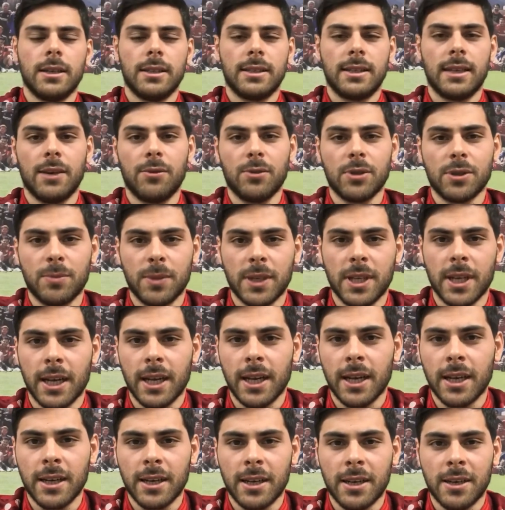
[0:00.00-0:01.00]
Servus
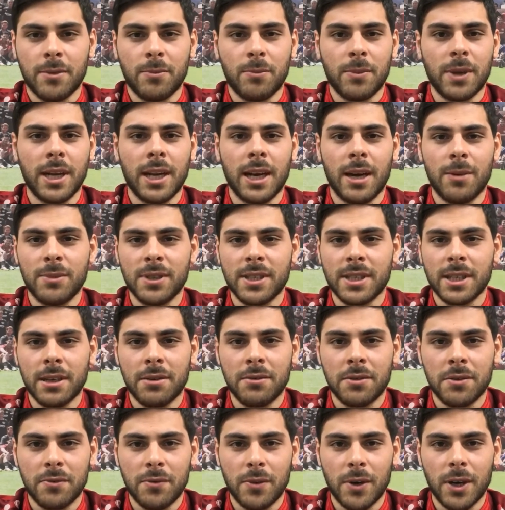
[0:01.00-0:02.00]
miteinander, mein Name ist
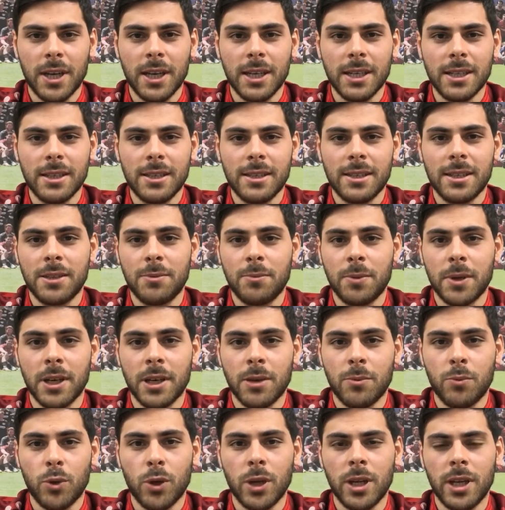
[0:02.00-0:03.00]
Kevin Volland, ich bin
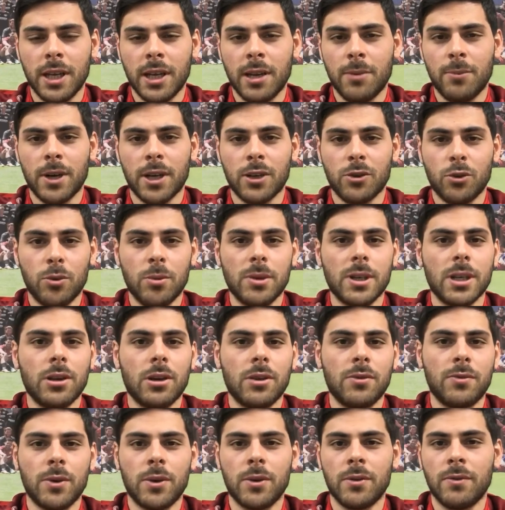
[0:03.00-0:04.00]
gebürtiger
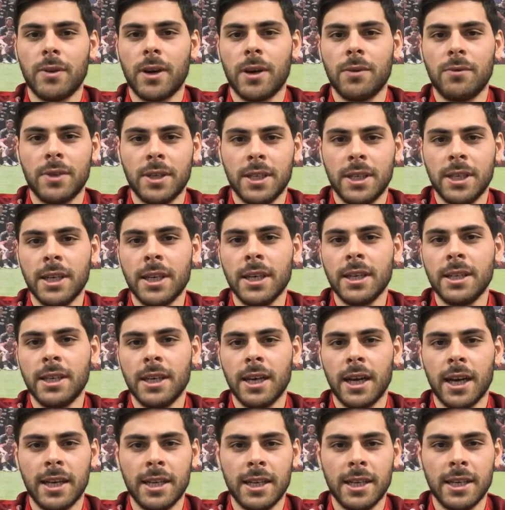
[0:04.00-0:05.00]
Magdoberdorfer und war wie ihr
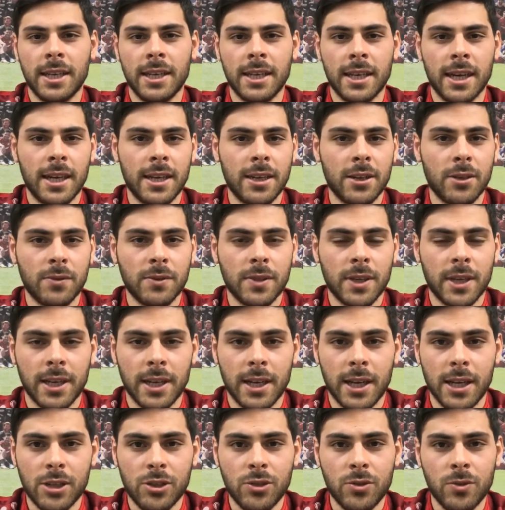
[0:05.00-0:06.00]
hier einige Jahre auf der
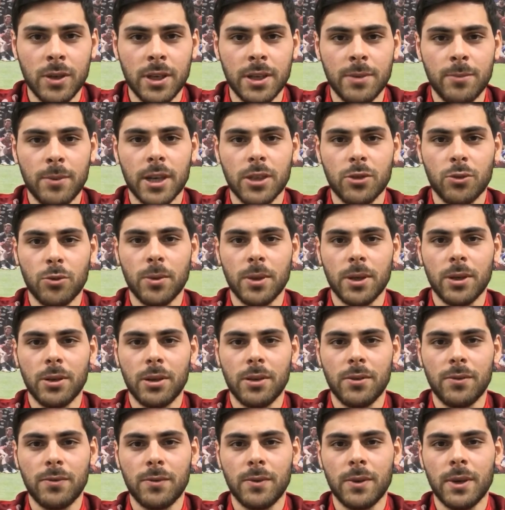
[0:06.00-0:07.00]
Realschule in
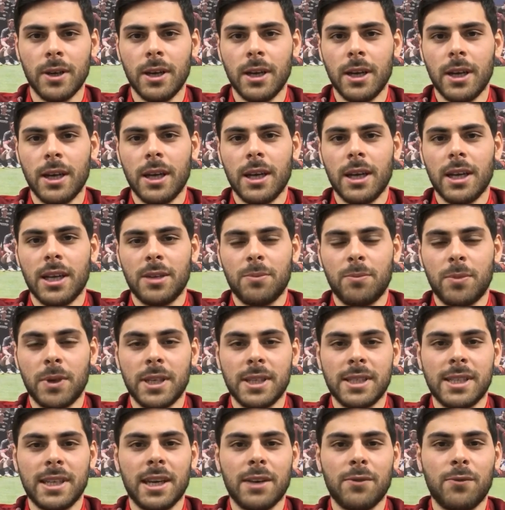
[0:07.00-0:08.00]
Magdoberdorf. Ich bin
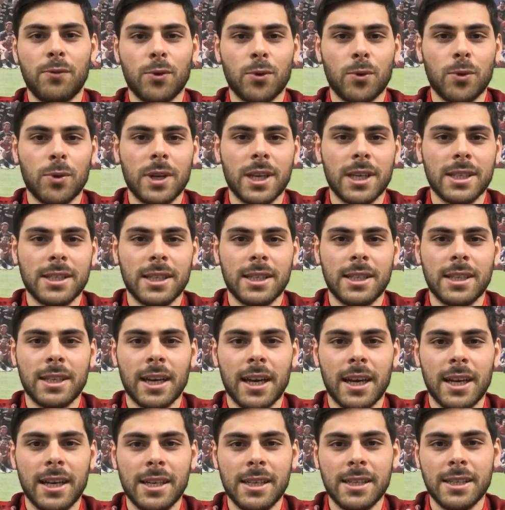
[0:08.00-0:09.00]
sehr froh, dass ich
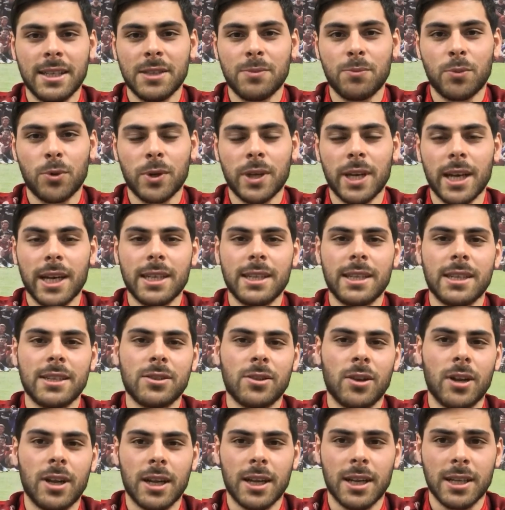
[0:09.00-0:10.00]
Teil des Projektes
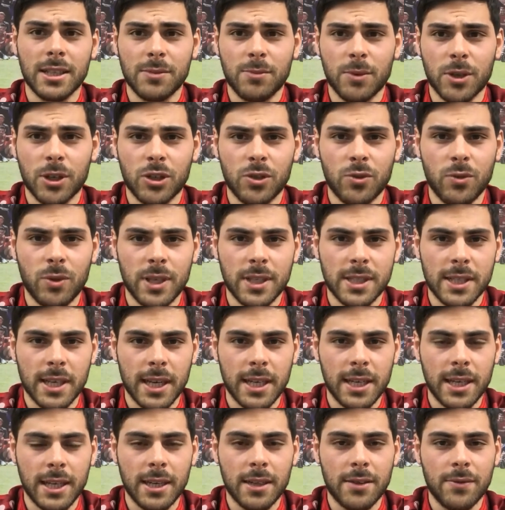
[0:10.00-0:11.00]
Toleranz macht Schule
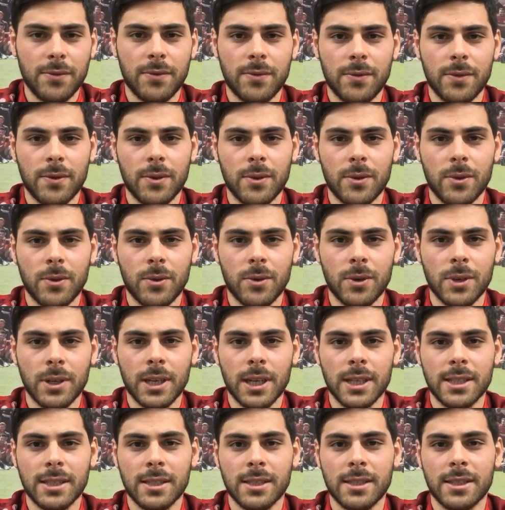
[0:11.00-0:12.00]
sein darf und
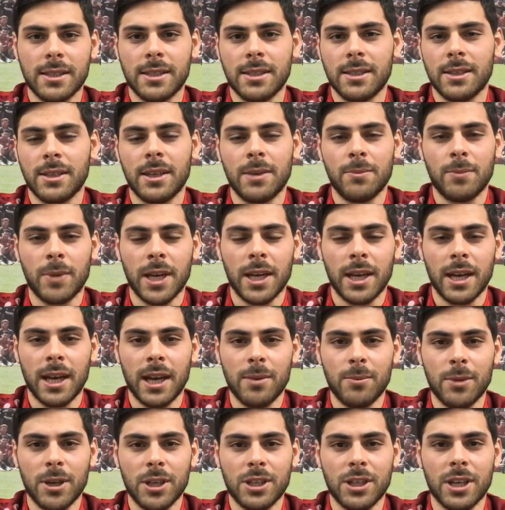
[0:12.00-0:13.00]
dass es in meiner
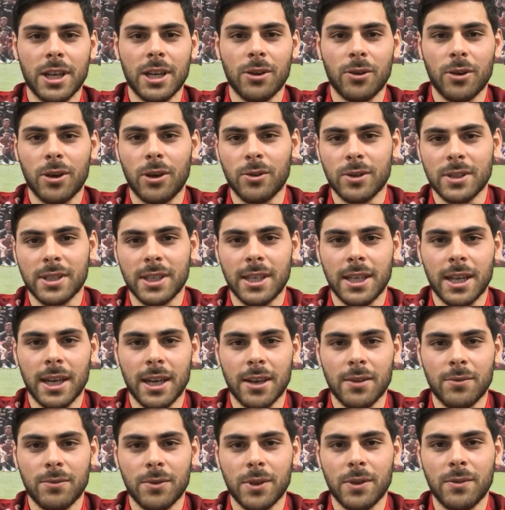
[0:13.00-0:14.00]
Heimatstadt auch
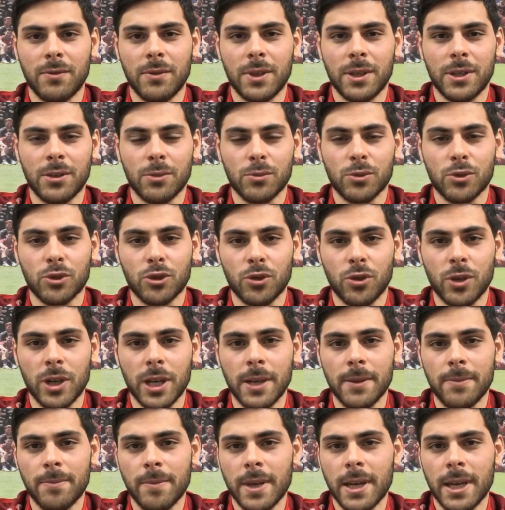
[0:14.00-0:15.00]
ausgetragen wird, finde ich umso
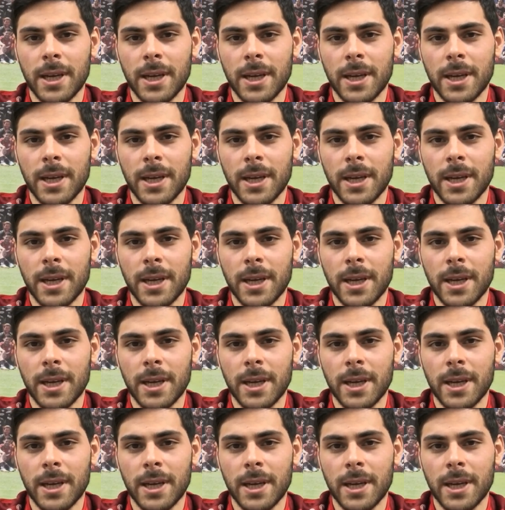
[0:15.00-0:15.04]
schöner.